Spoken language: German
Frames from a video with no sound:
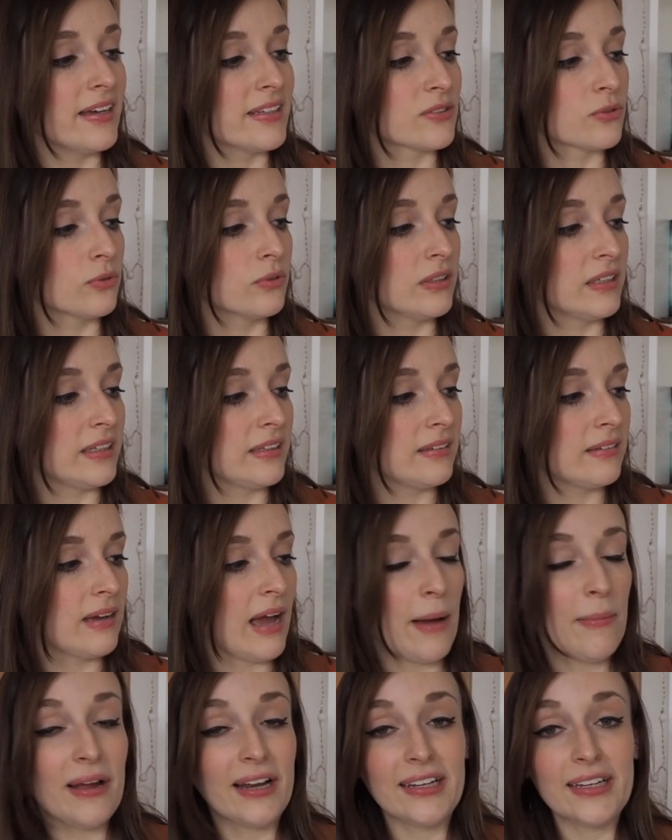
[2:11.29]
Also ich
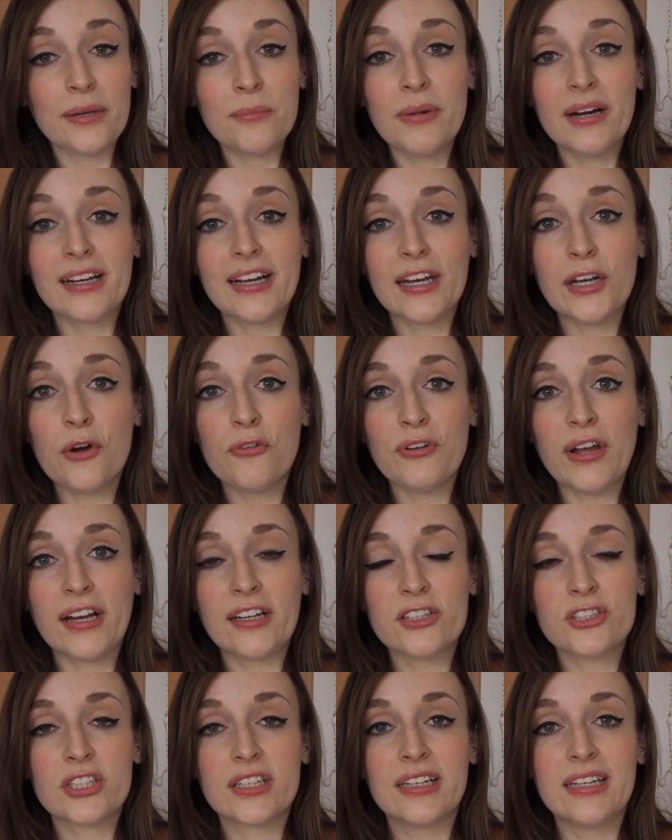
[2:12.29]
habe eigentlich immer gerne auf
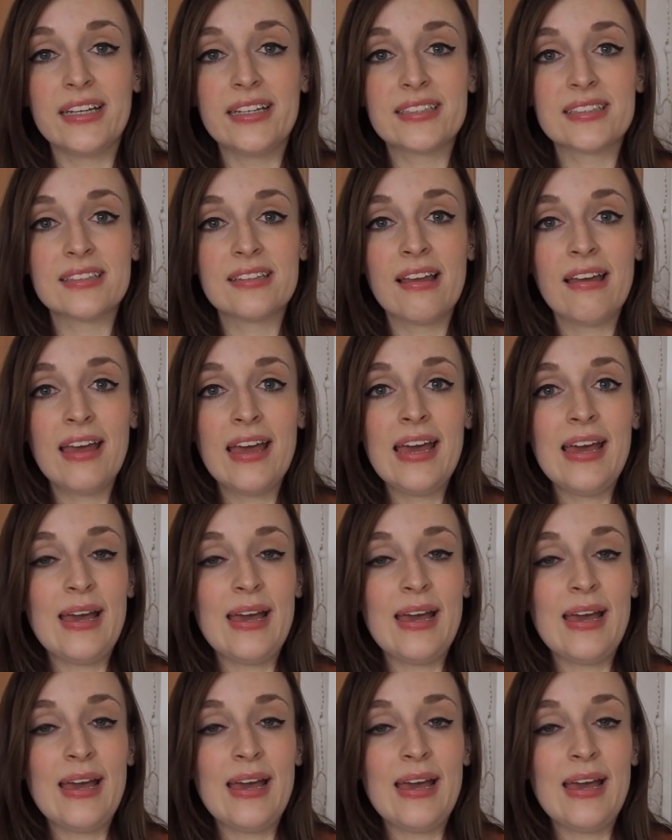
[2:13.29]
Englisch gelesen,